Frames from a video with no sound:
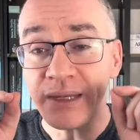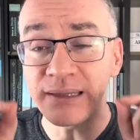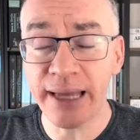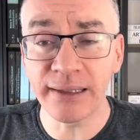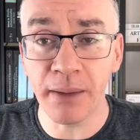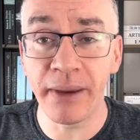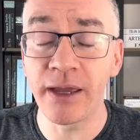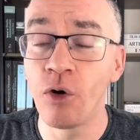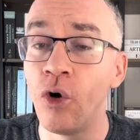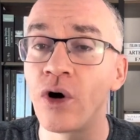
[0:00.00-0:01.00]
Tem
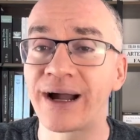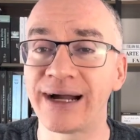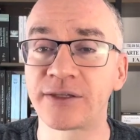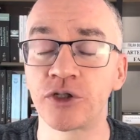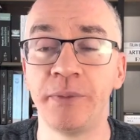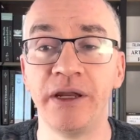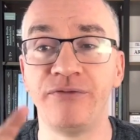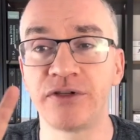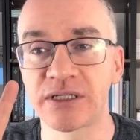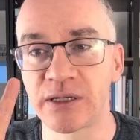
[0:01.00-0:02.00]
também o cartão de
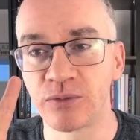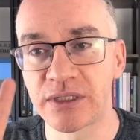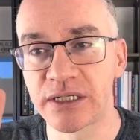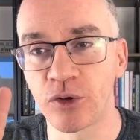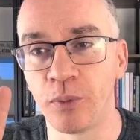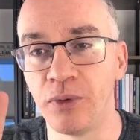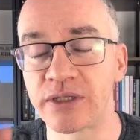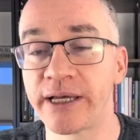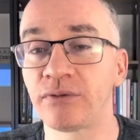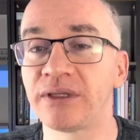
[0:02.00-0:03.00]
benefício, que são
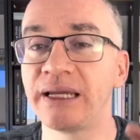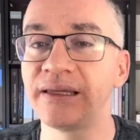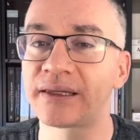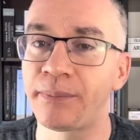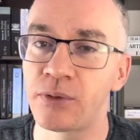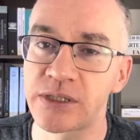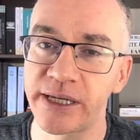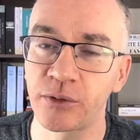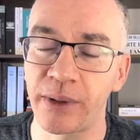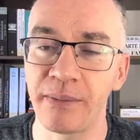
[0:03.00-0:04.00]
5%,
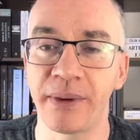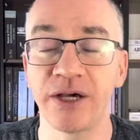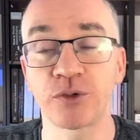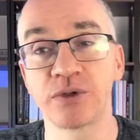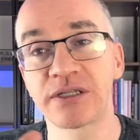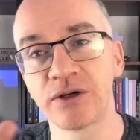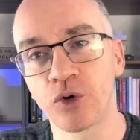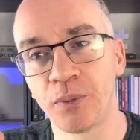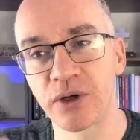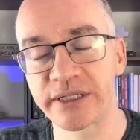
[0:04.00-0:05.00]
30% para empréstimo,
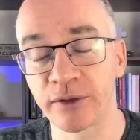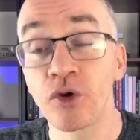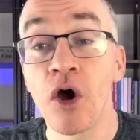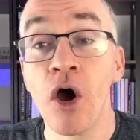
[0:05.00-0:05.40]
5%